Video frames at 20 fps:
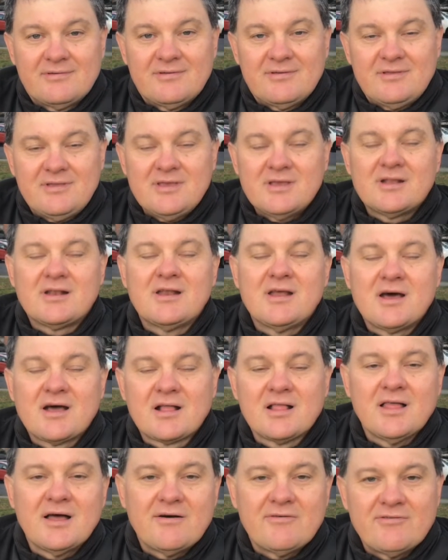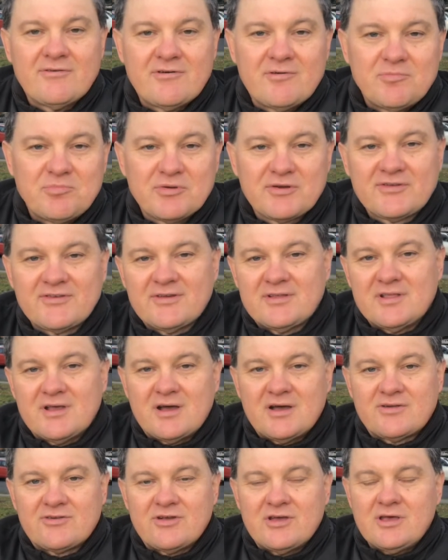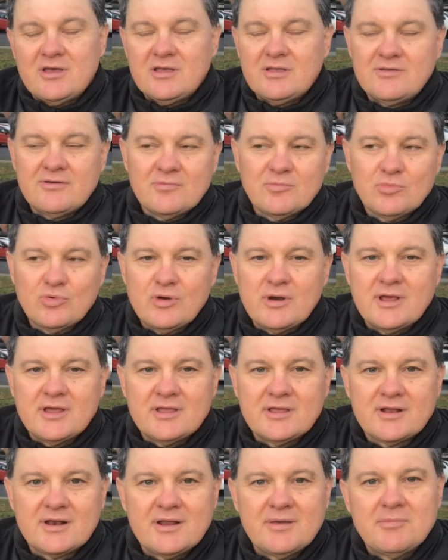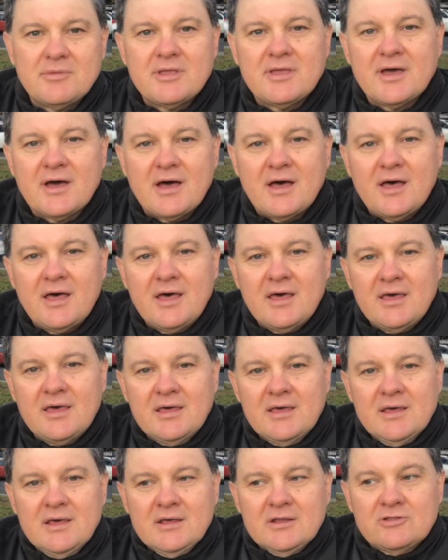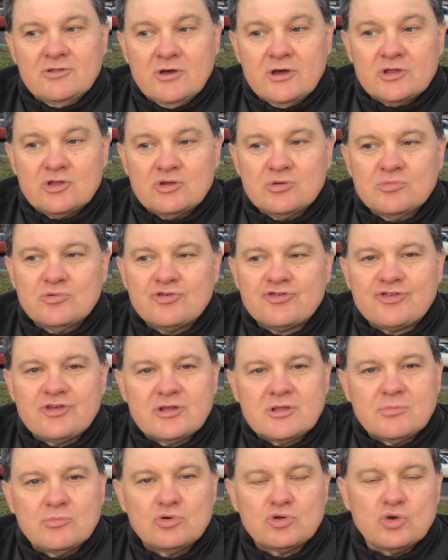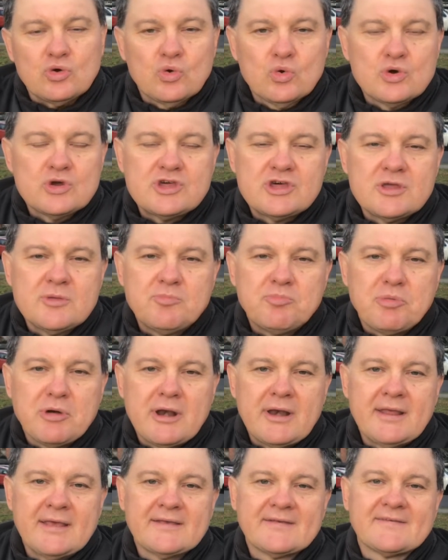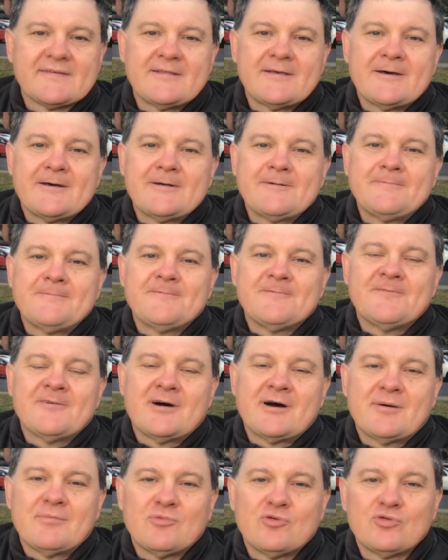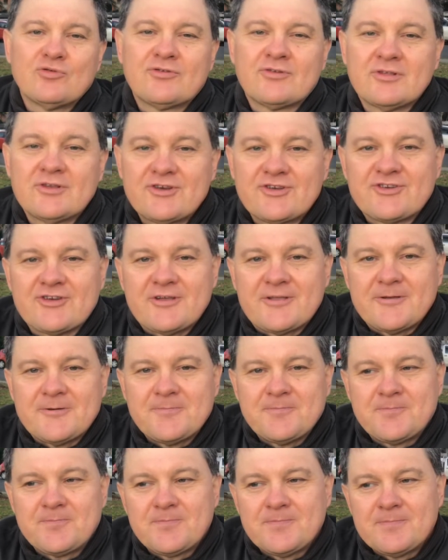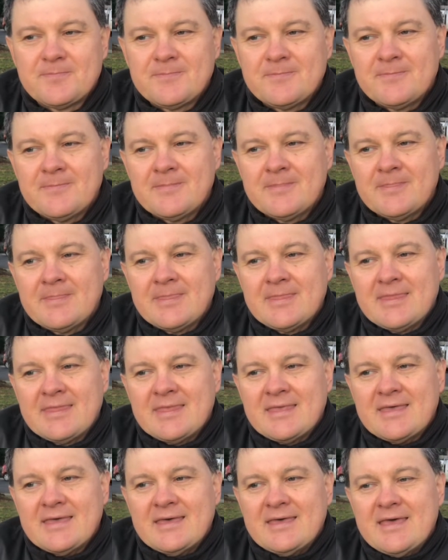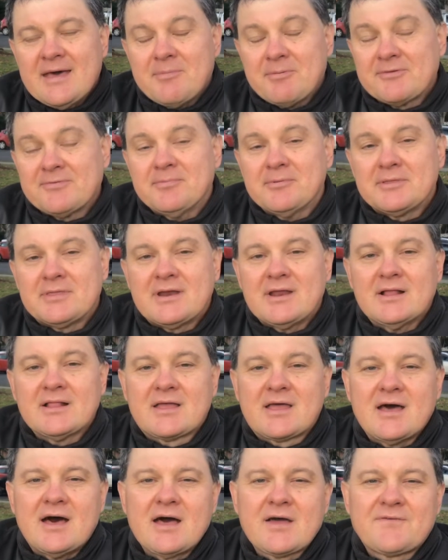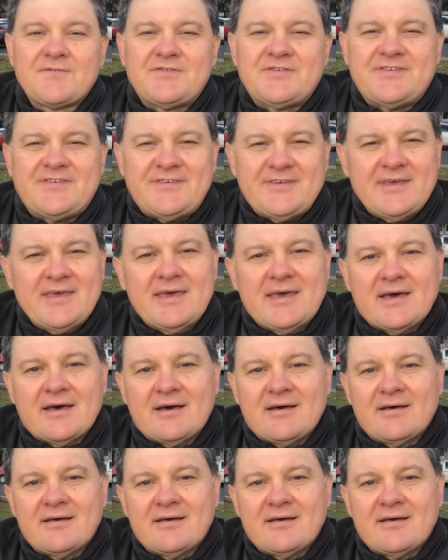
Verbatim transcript: не для главного персонажа и тем более не для меня – но я думаю, что это будет очень полезно вам услышать. Я посмотрел, как все,